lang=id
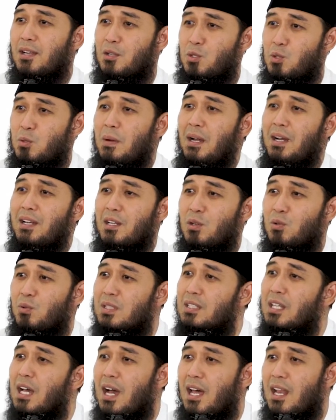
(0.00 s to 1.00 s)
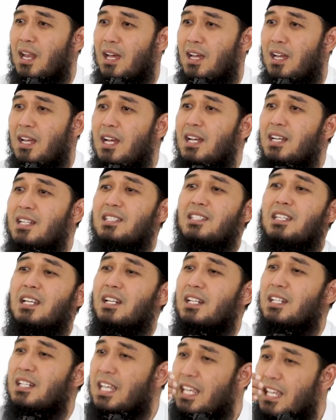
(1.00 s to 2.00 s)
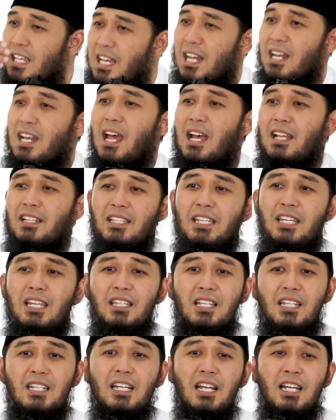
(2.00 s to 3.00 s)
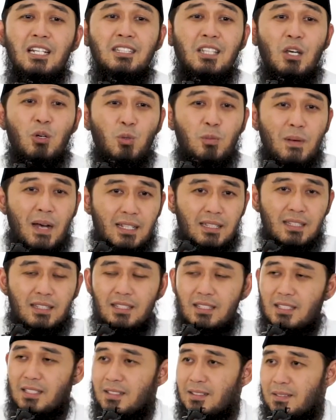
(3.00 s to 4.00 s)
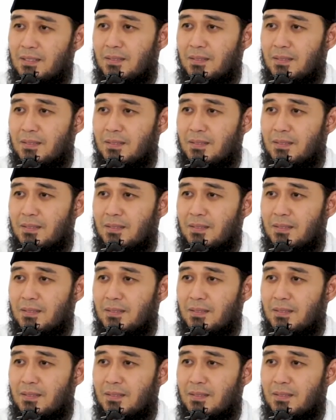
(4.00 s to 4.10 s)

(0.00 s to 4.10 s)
Allah Subhanahu wa taala. Jernihkan hati kita dengan taubat.